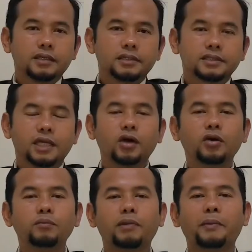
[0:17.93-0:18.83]

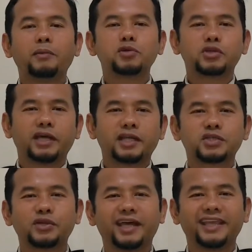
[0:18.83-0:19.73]
Salam Bapak Ibu
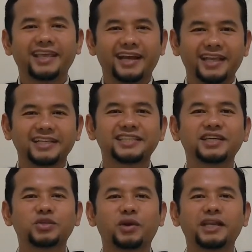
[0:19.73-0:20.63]
Saudara-saudari yang
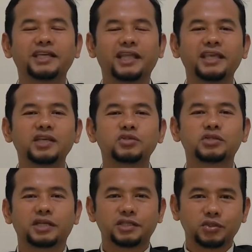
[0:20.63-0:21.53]
dikasihi Tuhan kita
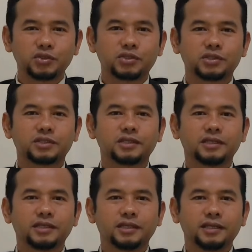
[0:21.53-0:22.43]
Yesus Kristus.
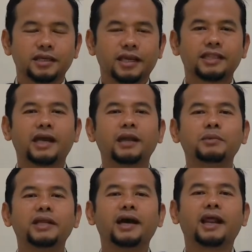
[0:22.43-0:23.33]
Kita
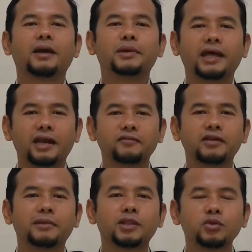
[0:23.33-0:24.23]
akan mendengar kebenaran
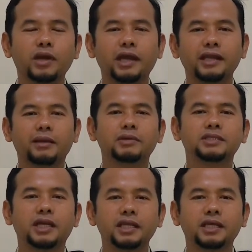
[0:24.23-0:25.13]
firman Tuhan yang
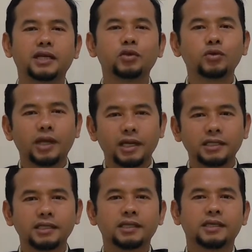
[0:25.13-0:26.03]
menjadi
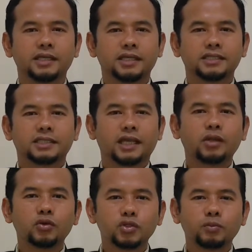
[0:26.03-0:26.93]
renungan
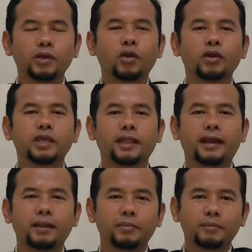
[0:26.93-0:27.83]
sekaligus menolong kita
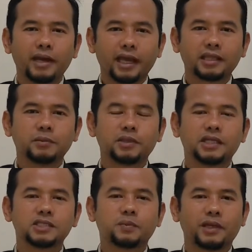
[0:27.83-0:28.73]
dalam berbagai
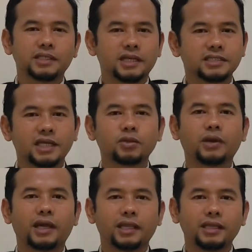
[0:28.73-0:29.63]
aktivitas sepanjang satu
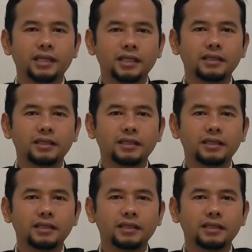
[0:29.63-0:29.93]
hari ini